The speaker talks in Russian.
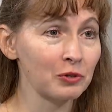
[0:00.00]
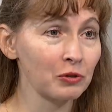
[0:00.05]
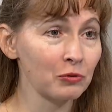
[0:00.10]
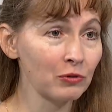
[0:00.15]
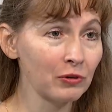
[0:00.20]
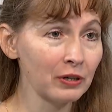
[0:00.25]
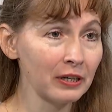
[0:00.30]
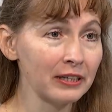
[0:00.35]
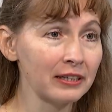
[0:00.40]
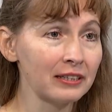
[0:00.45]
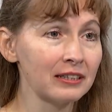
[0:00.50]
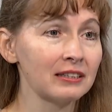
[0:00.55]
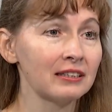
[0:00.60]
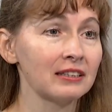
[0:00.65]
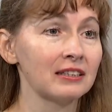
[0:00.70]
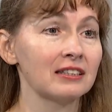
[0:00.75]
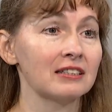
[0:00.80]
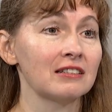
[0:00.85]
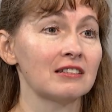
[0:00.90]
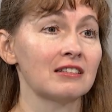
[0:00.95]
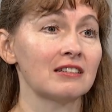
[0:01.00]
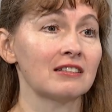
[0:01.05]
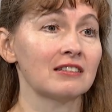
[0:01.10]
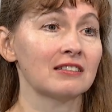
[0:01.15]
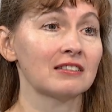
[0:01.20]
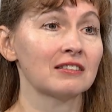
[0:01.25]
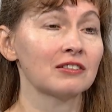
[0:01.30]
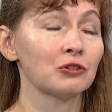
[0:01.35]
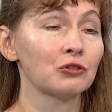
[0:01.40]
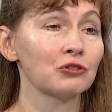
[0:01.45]
роли, есть
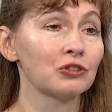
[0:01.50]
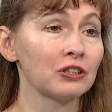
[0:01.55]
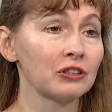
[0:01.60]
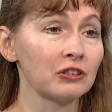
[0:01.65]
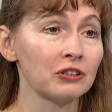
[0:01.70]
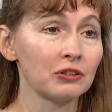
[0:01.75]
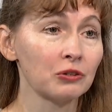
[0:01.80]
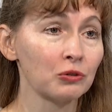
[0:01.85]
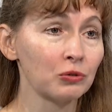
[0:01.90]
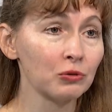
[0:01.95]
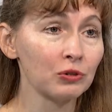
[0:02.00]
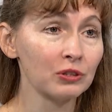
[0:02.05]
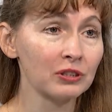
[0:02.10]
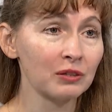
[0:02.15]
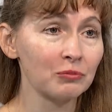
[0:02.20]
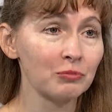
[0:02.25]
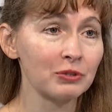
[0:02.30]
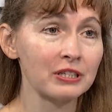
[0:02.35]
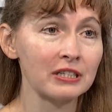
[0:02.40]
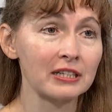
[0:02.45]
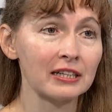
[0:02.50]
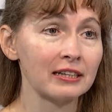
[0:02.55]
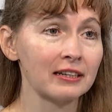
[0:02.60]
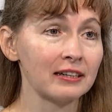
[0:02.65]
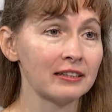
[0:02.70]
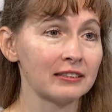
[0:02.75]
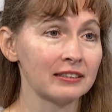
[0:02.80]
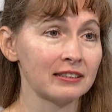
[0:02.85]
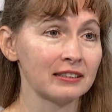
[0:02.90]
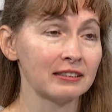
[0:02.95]
э, сюжетный ход
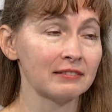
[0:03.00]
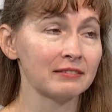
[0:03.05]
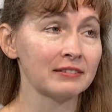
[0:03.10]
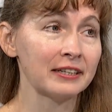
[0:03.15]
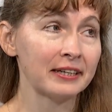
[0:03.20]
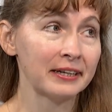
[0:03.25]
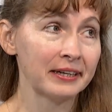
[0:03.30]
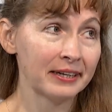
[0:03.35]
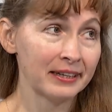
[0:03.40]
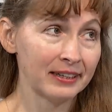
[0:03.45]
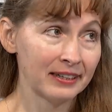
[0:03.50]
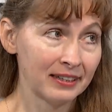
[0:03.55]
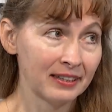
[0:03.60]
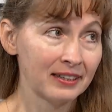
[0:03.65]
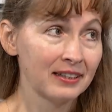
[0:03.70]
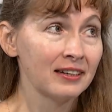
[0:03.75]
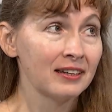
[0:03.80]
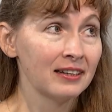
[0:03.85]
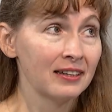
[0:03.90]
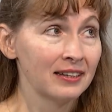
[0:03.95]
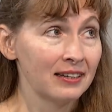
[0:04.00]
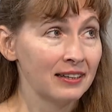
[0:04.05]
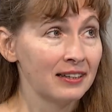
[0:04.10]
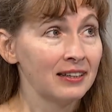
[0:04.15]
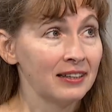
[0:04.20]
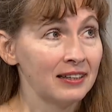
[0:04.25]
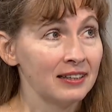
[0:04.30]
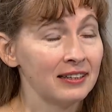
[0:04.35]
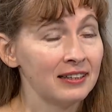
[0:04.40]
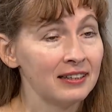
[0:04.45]
обязательно. И,
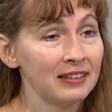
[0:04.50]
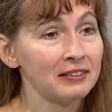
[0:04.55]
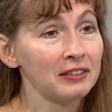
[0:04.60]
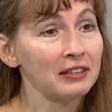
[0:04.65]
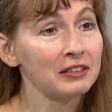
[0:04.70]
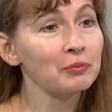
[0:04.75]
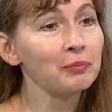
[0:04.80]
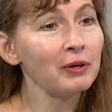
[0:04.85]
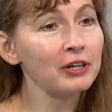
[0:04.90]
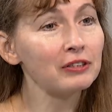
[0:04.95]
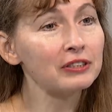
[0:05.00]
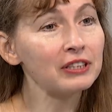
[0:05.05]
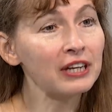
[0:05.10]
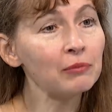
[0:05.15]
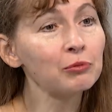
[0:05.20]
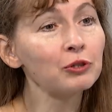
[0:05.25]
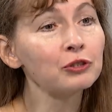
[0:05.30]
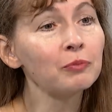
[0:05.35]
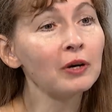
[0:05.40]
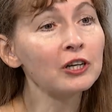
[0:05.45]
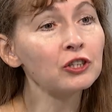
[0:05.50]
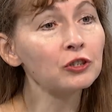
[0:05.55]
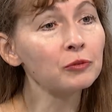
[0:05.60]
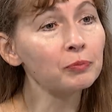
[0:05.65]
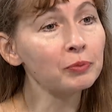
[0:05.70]
и это требует большой